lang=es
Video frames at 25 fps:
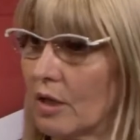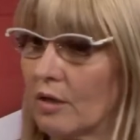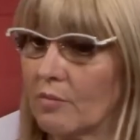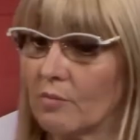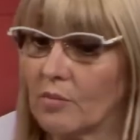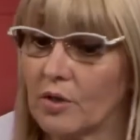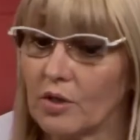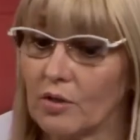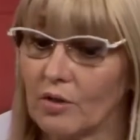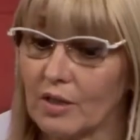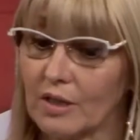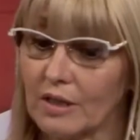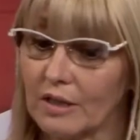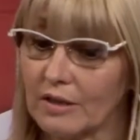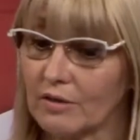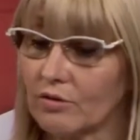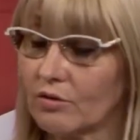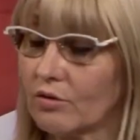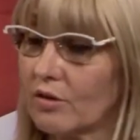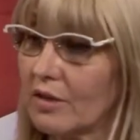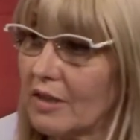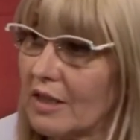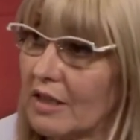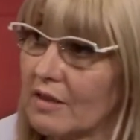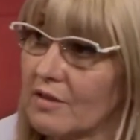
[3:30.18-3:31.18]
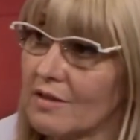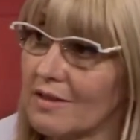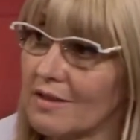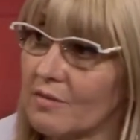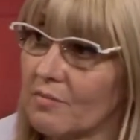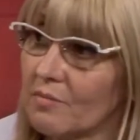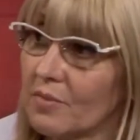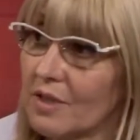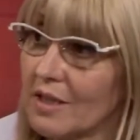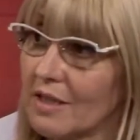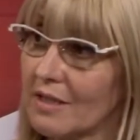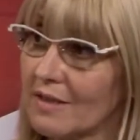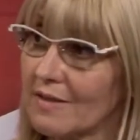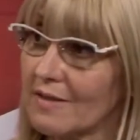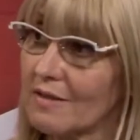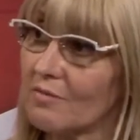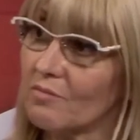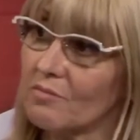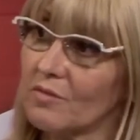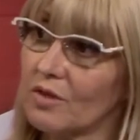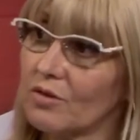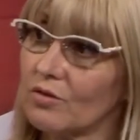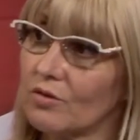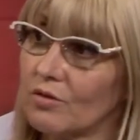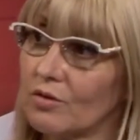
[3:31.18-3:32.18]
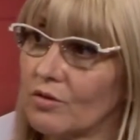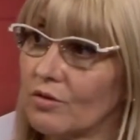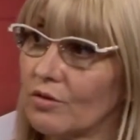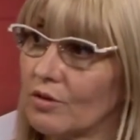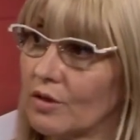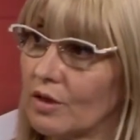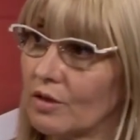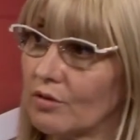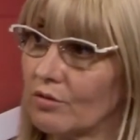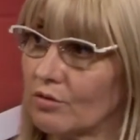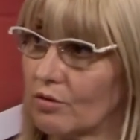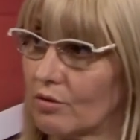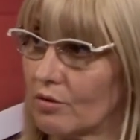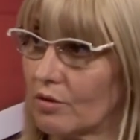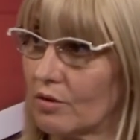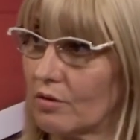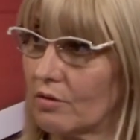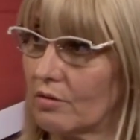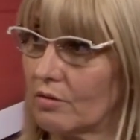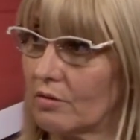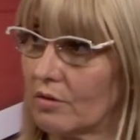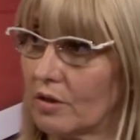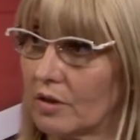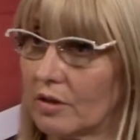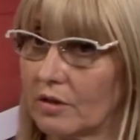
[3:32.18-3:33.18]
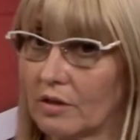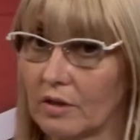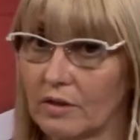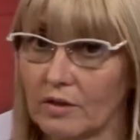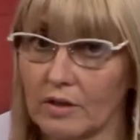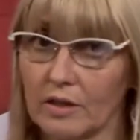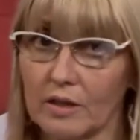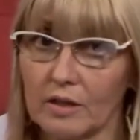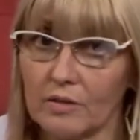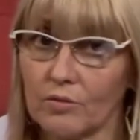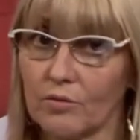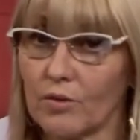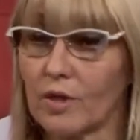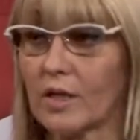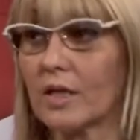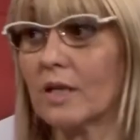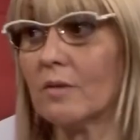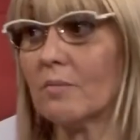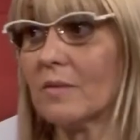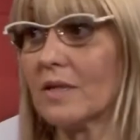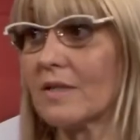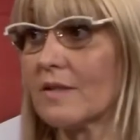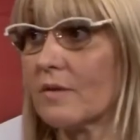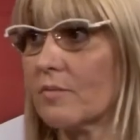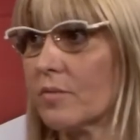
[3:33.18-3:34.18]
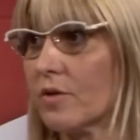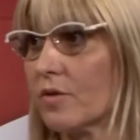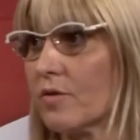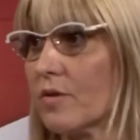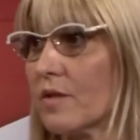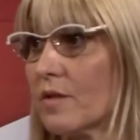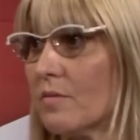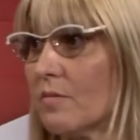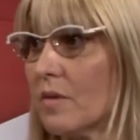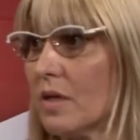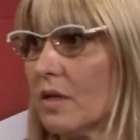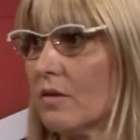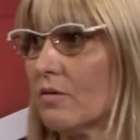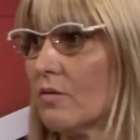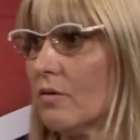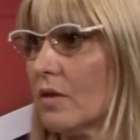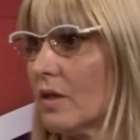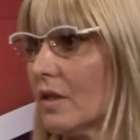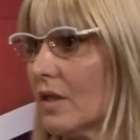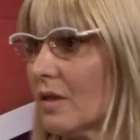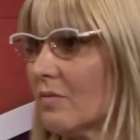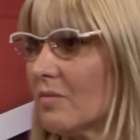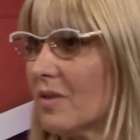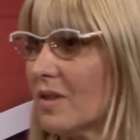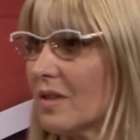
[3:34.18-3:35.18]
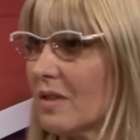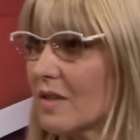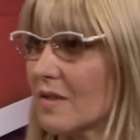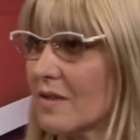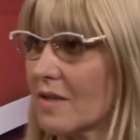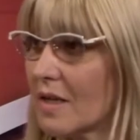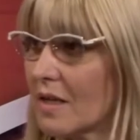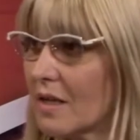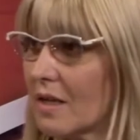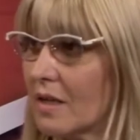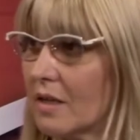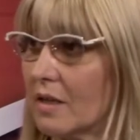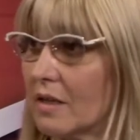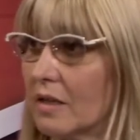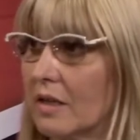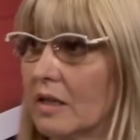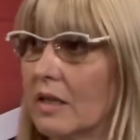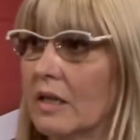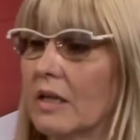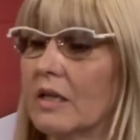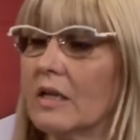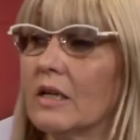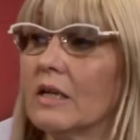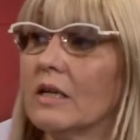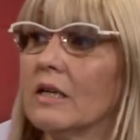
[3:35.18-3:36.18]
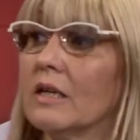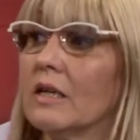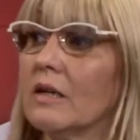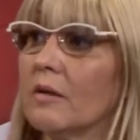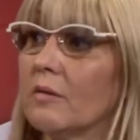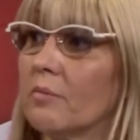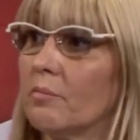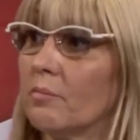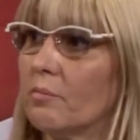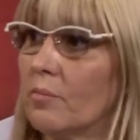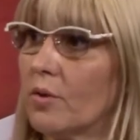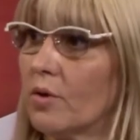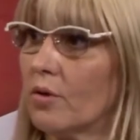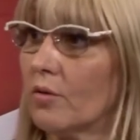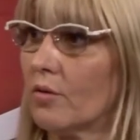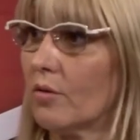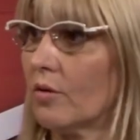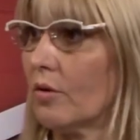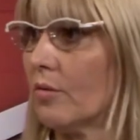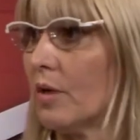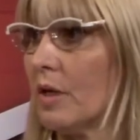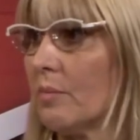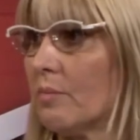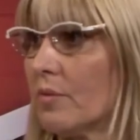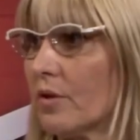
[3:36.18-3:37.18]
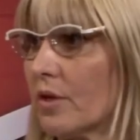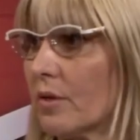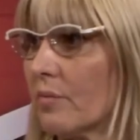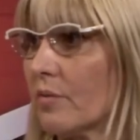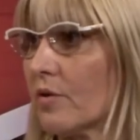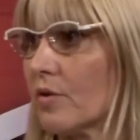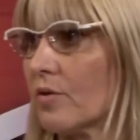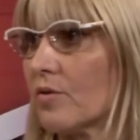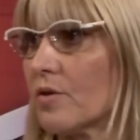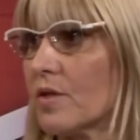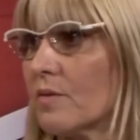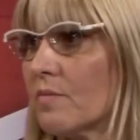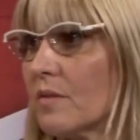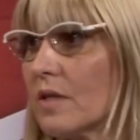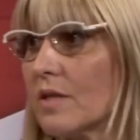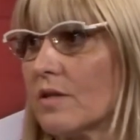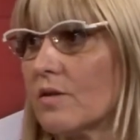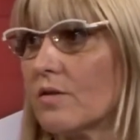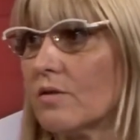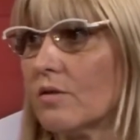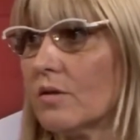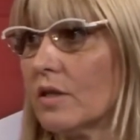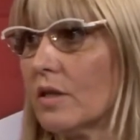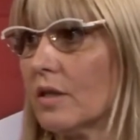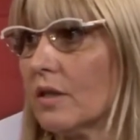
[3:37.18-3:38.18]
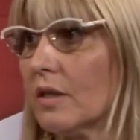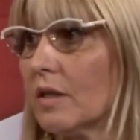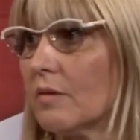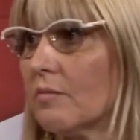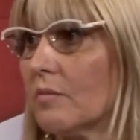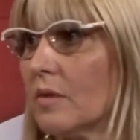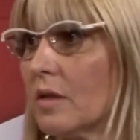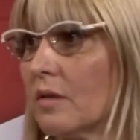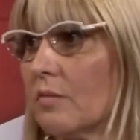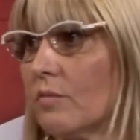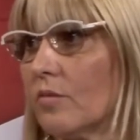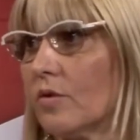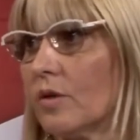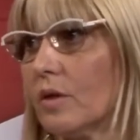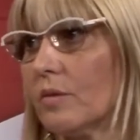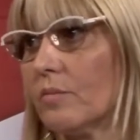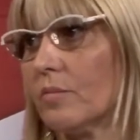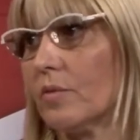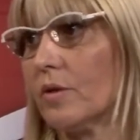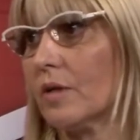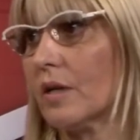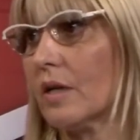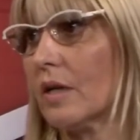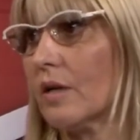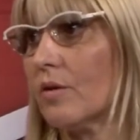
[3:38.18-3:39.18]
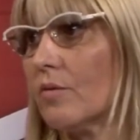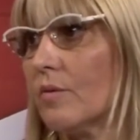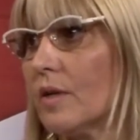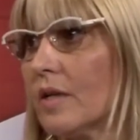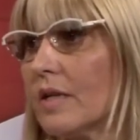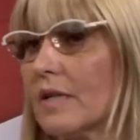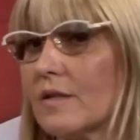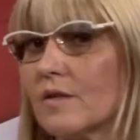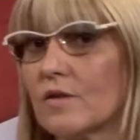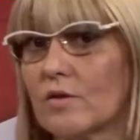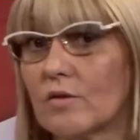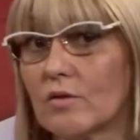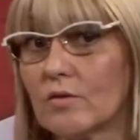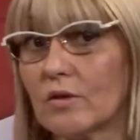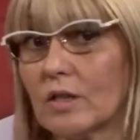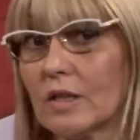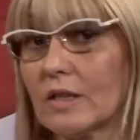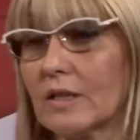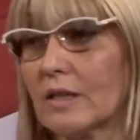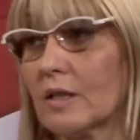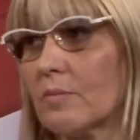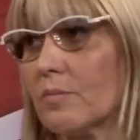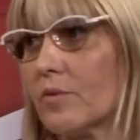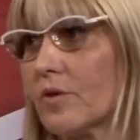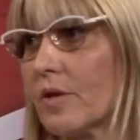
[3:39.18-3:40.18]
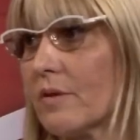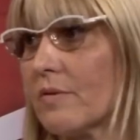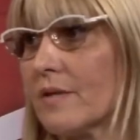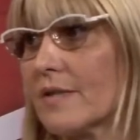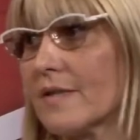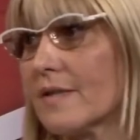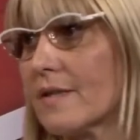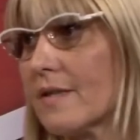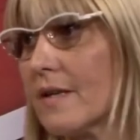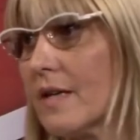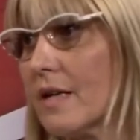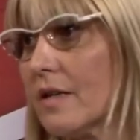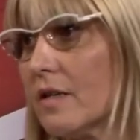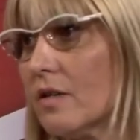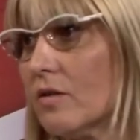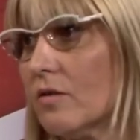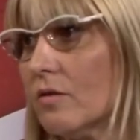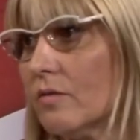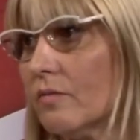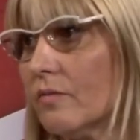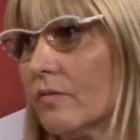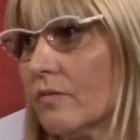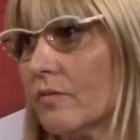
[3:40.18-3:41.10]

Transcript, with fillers: Pero el resto está siempre a 100 metros de donde estoy. Eh, tendría que buscar el más aproximado, que también te sale. Pongo, es por aproximación y también voy a poner la ubicación, que está por abecedario.